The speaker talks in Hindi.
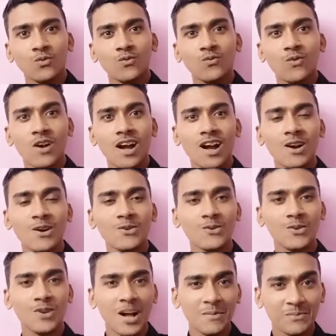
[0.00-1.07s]
वाओ
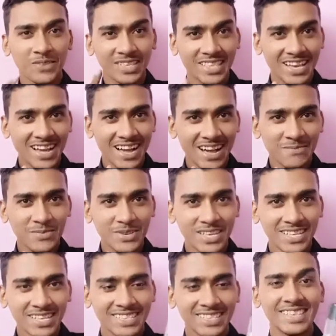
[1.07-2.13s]
आपने देखा अभी
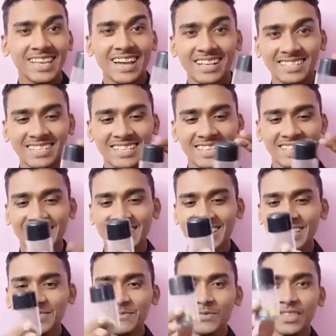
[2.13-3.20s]
ध्यान से देखिए
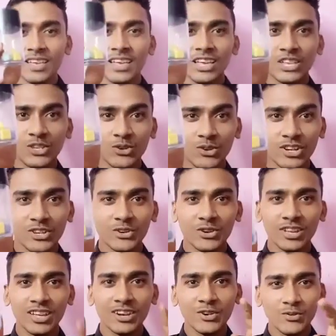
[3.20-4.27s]
छोटे छोटे
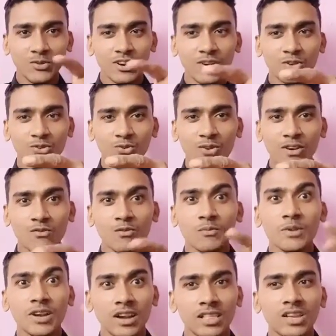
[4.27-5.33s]
टुकड़े हो चुके हैं वो भी
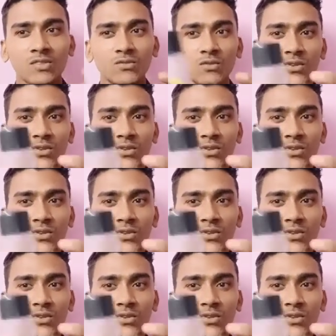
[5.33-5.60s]
कलरफुल